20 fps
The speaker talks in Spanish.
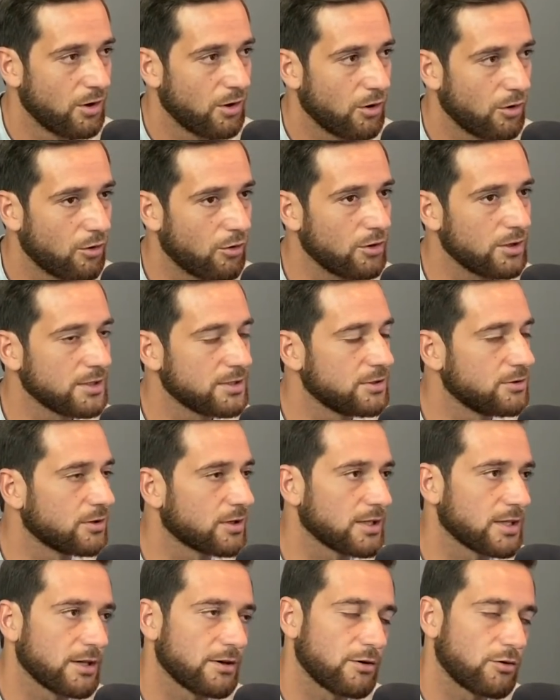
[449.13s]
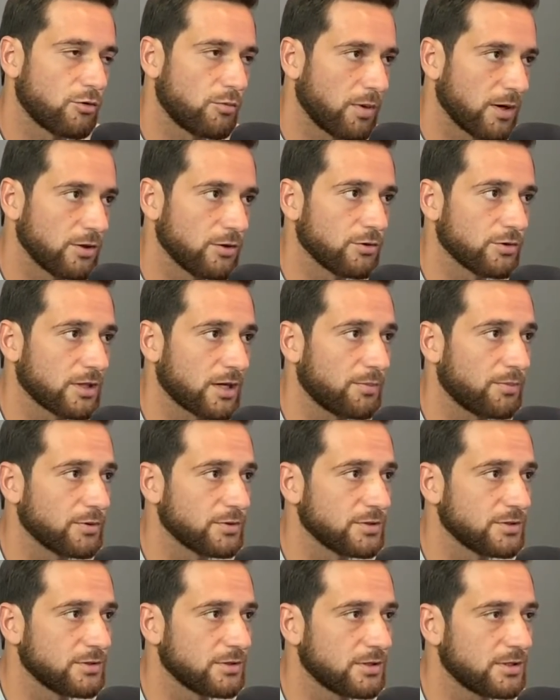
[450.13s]
goles, sino que estaba ocupando otras
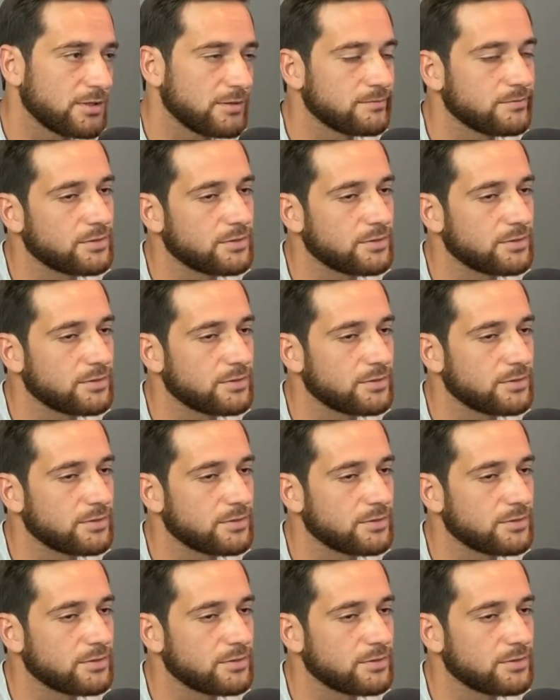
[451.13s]
posiciones.